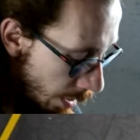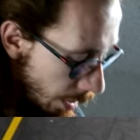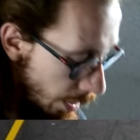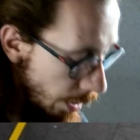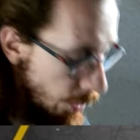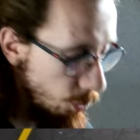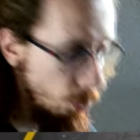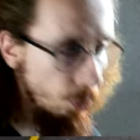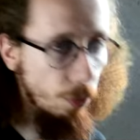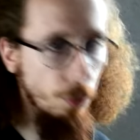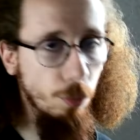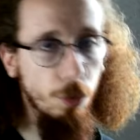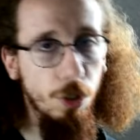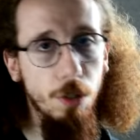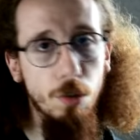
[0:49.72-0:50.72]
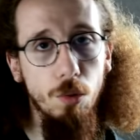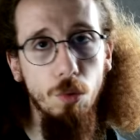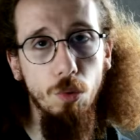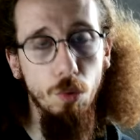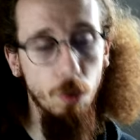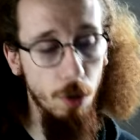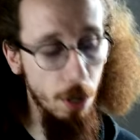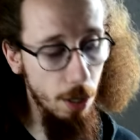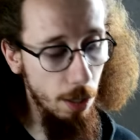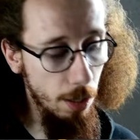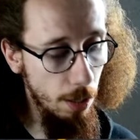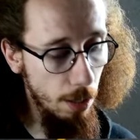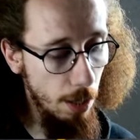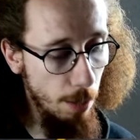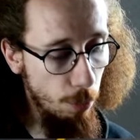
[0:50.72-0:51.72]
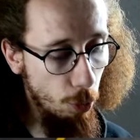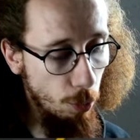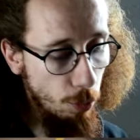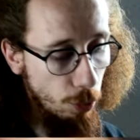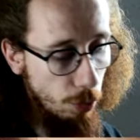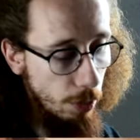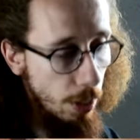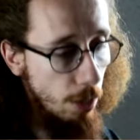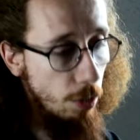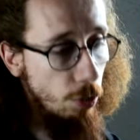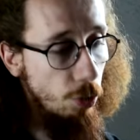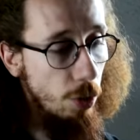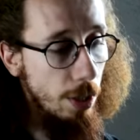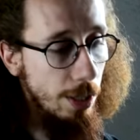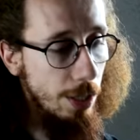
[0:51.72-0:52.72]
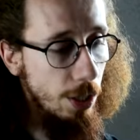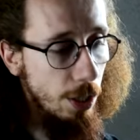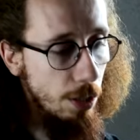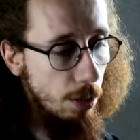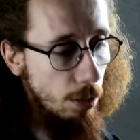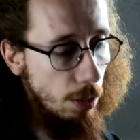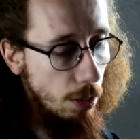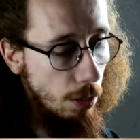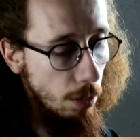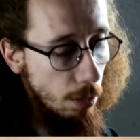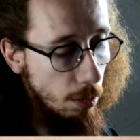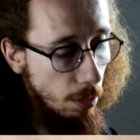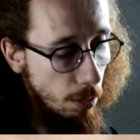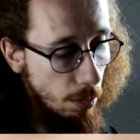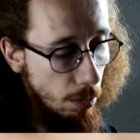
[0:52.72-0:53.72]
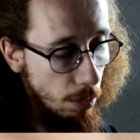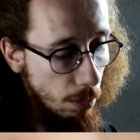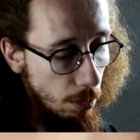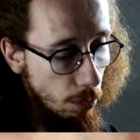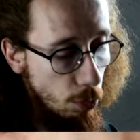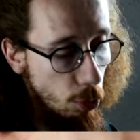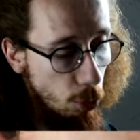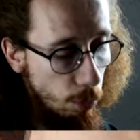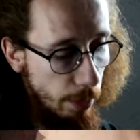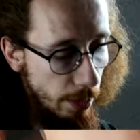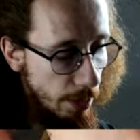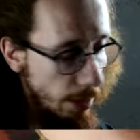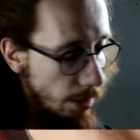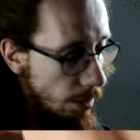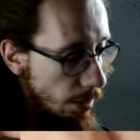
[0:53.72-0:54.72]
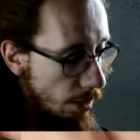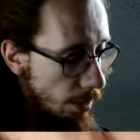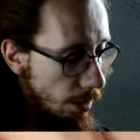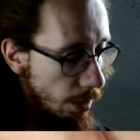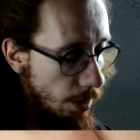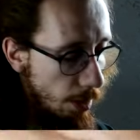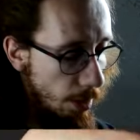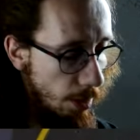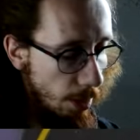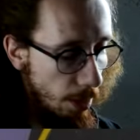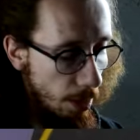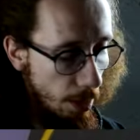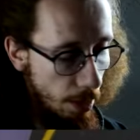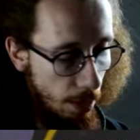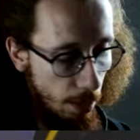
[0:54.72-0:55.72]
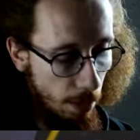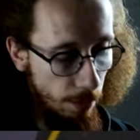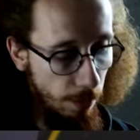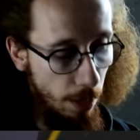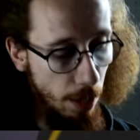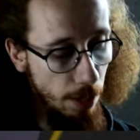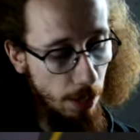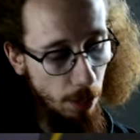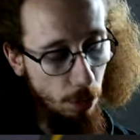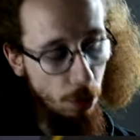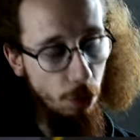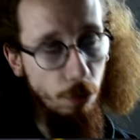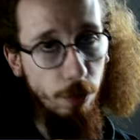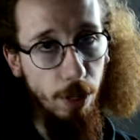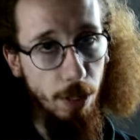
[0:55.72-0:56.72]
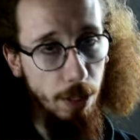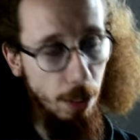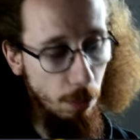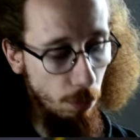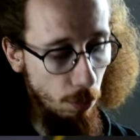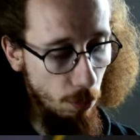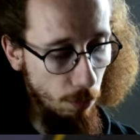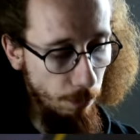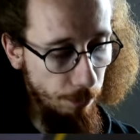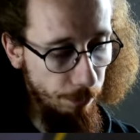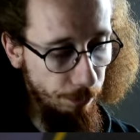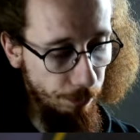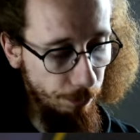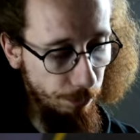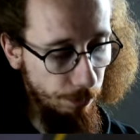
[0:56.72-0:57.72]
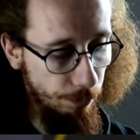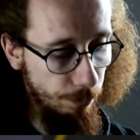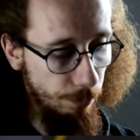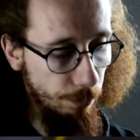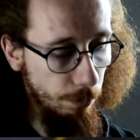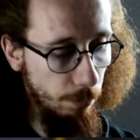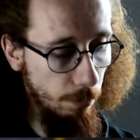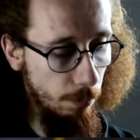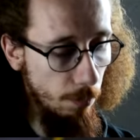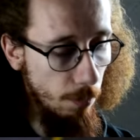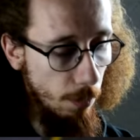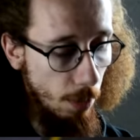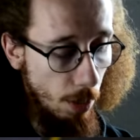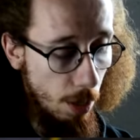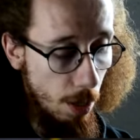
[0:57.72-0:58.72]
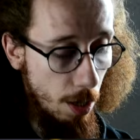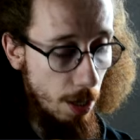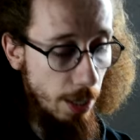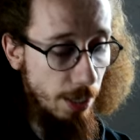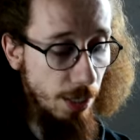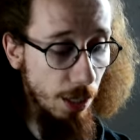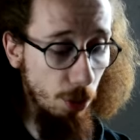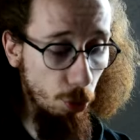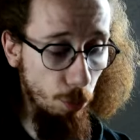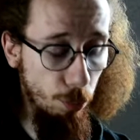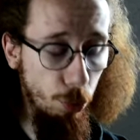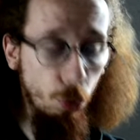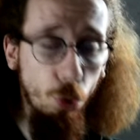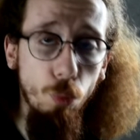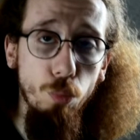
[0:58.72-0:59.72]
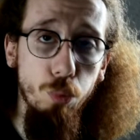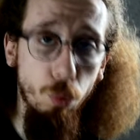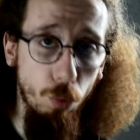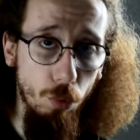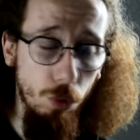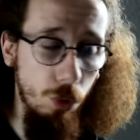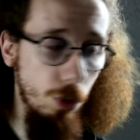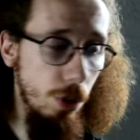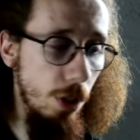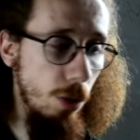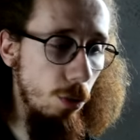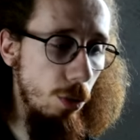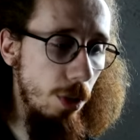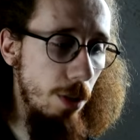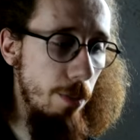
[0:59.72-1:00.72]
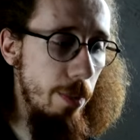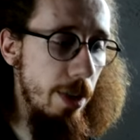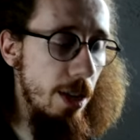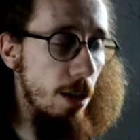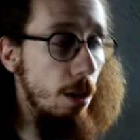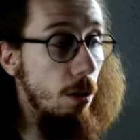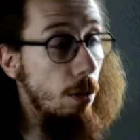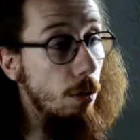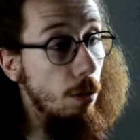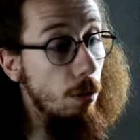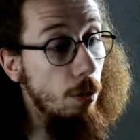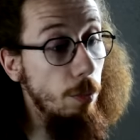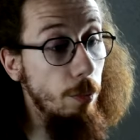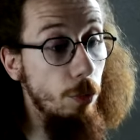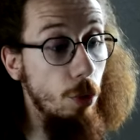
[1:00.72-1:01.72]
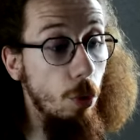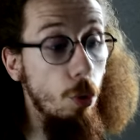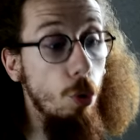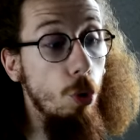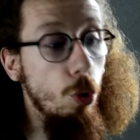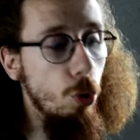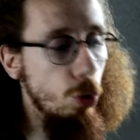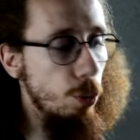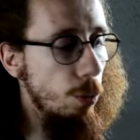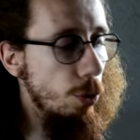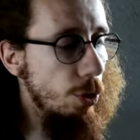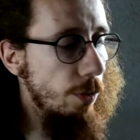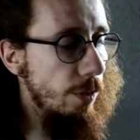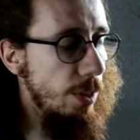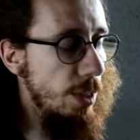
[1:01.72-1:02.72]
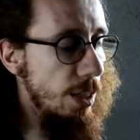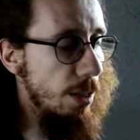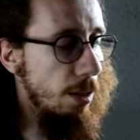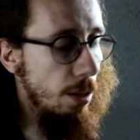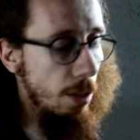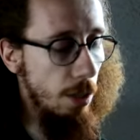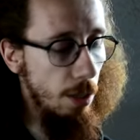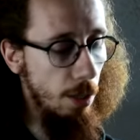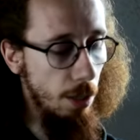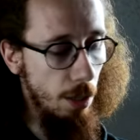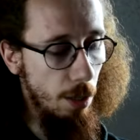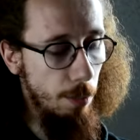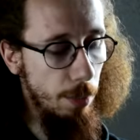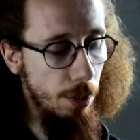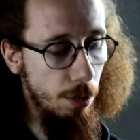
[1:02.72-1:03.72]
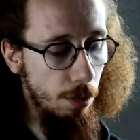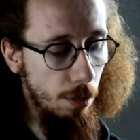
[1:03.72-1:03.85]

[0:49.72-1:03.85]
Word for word: Et ensuite, je vais vous montrer, ce que du coup, la, promotionnelle, je l'ai déjà sortie euh, de son plastique. Enfin, la celle que j'ai ouverte hier, du coup. Euh, les tirages sont plutôt bons sur ces ETB, euh, en même temps heureusement j'ai envie de dire, parce